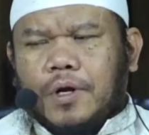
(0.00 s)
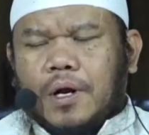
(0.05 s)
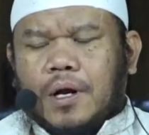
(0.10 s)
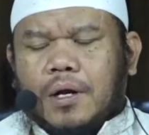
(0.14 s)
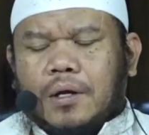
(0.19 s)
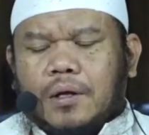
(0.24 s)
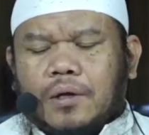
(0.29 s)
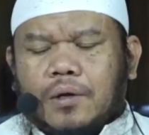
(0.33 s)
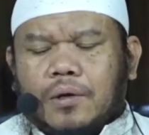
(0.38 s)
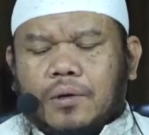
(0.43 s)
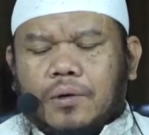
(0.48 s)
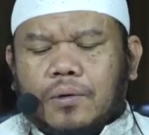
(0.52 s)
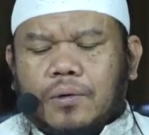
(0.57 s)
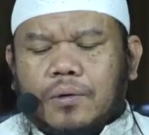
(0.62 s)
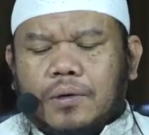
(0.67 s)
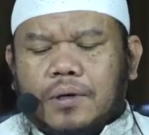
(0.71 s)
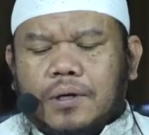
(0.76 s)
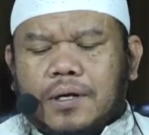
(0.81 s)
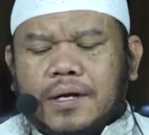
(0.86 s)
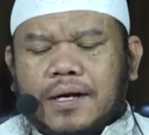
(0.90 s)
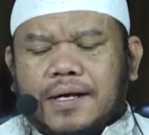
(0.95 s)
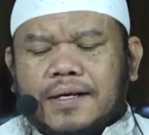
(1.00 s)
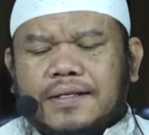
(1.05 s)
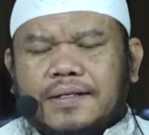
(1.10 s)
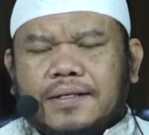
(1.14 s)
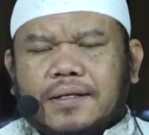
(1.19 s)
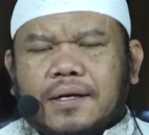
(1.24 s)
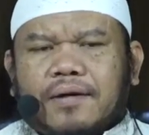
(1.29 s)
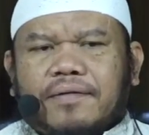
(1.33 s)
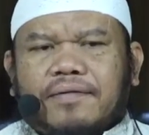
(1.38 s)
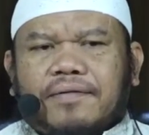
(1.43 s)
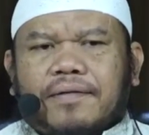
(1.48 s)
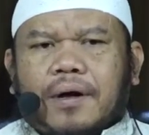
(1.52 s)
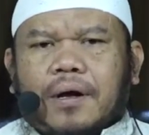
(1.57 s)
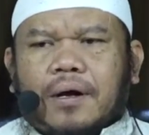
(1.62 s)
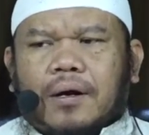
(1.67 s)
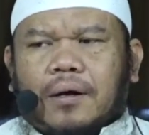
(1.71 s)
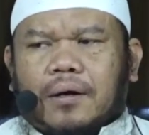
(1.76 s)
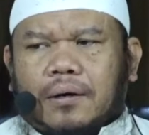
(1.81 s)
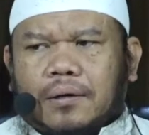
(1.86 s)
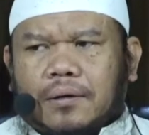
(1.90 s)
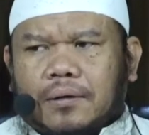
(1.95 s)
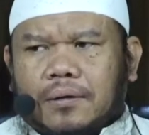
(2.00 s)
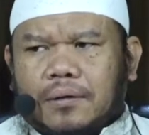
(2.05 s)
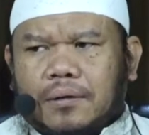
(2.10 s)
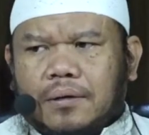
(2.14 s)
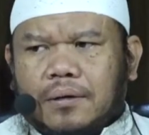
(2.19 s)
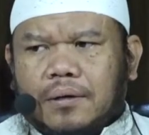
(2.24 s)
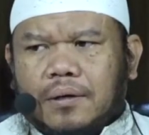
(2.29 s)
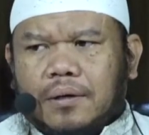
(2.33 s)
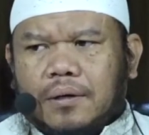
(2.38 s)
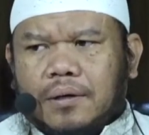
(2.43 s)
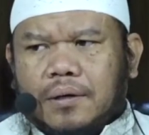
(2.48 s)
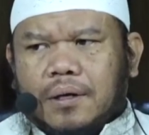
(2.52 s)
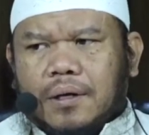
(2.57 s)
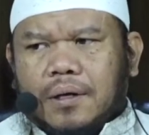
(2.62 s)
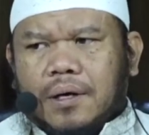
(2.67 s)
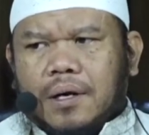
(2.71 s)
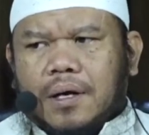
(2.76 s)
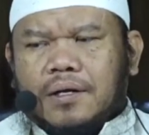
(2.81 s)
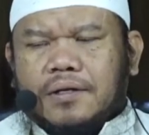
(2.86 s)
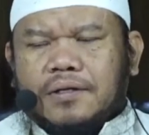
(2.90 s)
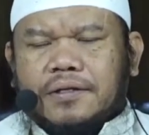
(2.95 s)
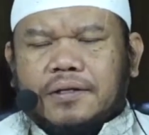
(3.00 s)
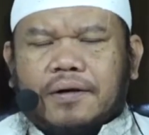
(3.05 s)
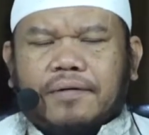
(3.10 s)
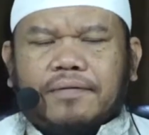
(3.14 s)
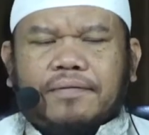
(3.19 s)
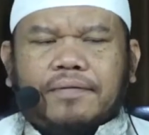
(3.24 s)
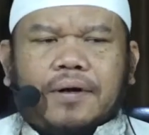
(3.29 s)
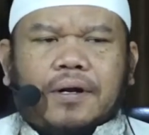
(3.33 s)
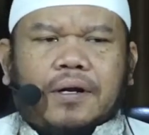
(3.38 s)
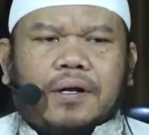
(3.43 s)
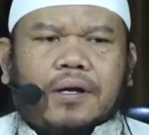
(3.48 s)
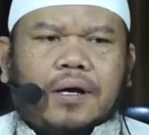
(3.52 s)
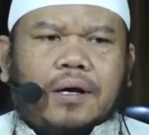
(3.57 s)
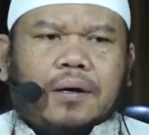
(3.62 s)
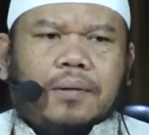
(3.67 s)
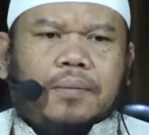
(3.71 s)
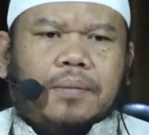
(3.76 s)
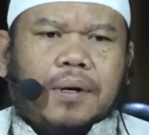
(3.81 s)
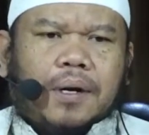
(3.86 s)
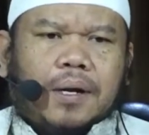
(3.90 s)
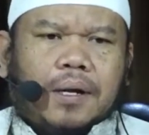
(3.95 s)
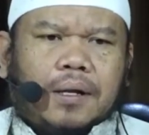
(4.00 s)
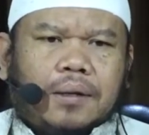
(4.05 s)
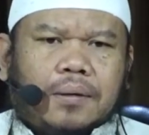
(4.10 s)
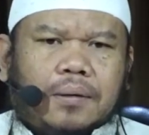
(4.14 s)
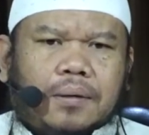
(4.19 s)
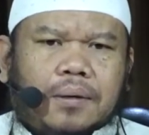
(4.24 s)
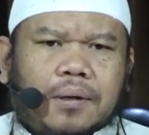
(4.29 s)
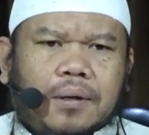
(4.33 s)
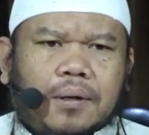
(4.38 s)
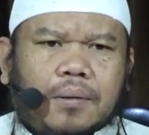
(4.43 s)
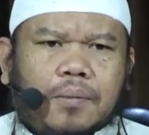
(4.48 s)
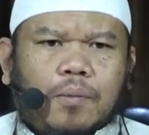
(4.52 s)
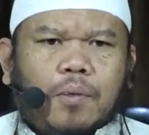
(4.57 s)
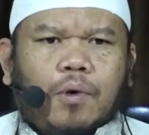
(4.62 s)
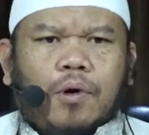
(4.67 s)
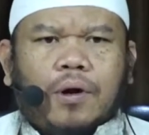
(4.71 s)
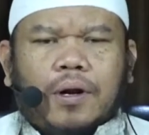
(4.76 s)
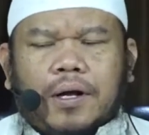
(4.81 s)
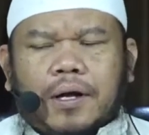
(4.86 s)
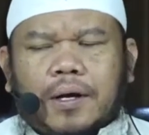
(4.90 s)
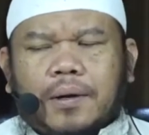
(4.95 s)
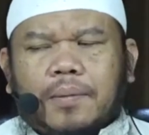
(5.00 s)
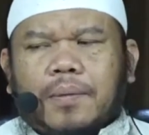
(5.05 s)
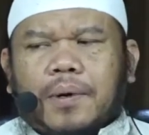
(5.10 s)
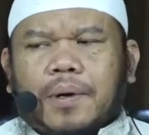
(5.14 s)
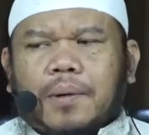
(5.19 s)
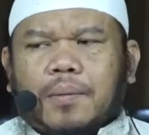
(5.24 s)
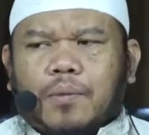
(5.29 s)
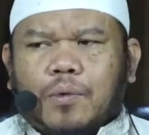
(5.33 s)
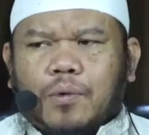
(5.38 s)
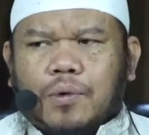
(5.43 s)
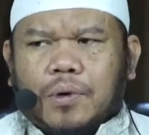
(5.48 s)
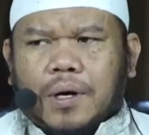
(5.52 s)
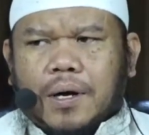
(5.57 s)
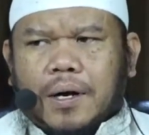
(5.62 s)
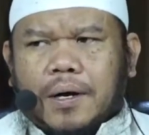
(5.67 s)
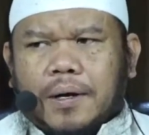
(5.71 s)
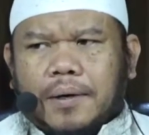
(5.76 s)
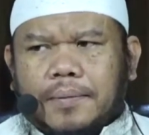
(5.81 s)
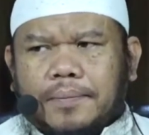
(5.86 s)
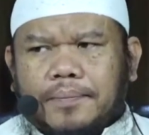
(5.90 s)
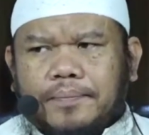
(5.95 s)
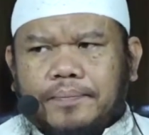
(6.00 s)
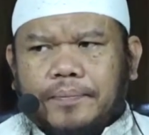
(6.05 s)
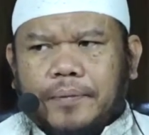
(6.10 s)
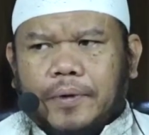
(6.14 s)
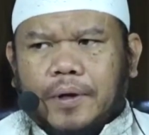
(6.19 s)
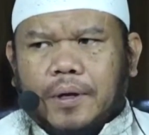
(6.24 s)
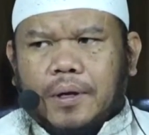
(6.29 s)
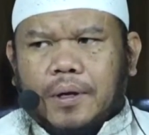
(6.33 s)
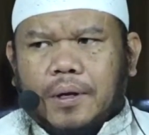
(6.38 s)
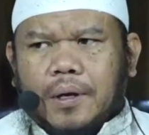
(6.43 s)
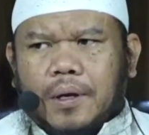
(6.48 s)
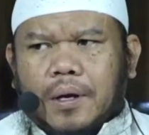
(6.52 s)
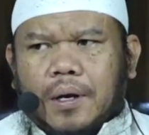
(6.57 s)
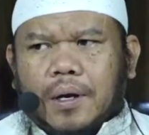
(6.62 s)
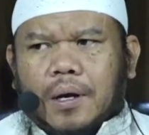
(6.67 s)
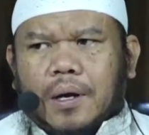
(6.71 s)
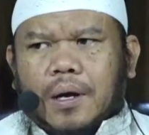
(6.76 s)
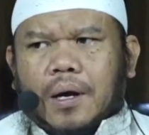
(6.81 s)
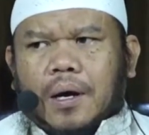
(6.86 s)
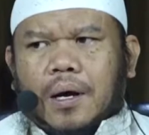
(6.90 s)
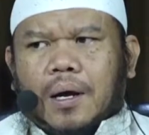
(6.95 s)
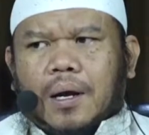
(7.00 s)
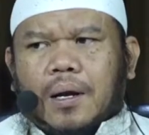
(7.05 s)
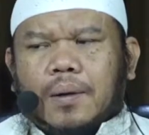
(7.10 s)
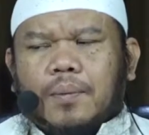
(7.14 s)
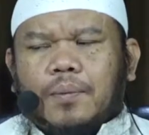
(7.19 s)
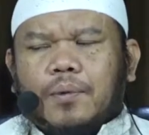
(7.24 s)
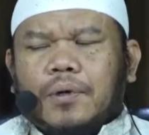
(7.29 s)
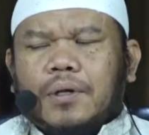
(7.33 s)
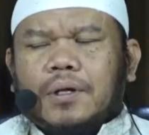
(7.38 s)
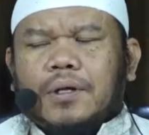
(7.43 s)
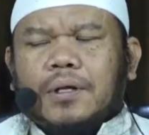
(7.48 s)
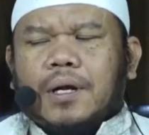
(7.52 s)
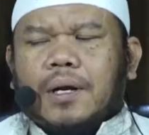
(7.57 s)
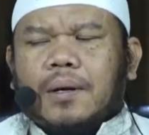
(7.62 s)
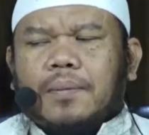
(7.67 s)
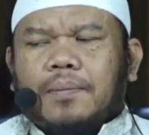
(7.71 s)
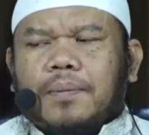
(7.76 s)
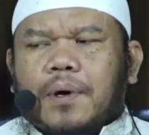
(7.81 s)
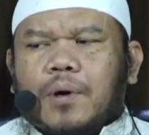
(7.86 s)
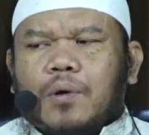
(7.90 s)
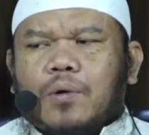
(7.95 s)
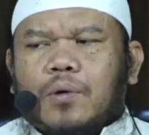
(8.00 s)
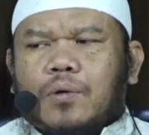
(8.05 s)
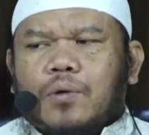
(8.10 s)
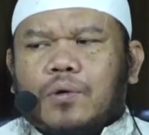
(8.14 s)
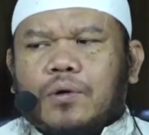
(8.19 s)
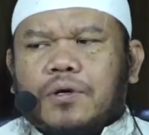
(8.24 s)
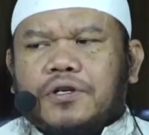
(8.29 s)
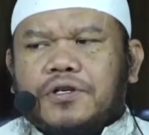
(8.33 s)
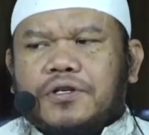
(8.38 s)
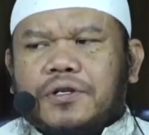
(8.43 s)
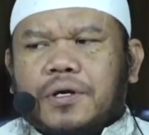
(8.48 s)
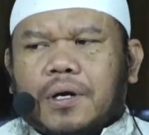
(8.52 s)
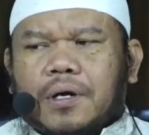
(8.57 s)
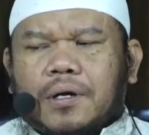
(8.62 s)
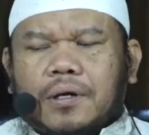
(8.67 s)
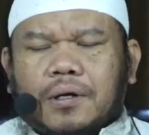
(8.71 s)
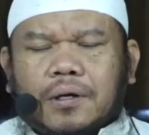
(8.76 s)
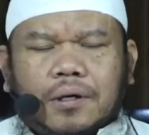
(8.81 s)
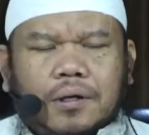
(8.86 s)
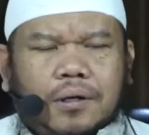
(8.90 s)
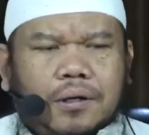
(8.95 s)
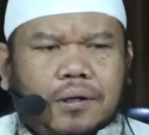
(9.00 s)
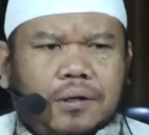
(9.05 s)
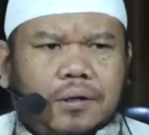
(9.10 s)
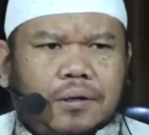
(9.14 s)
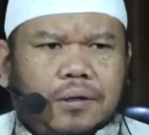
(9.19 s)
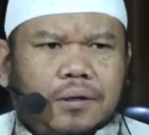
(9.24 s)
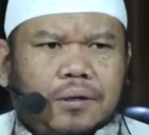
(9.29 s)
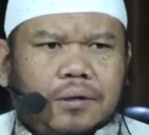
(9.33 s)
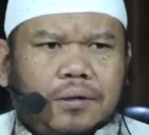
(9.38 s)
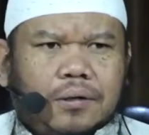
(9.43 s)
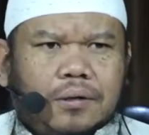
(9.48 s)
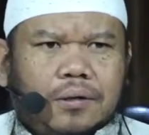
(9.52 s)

atau dia safar dengan safar yang berat boleh berbuka adapun tanpa uzur syar'i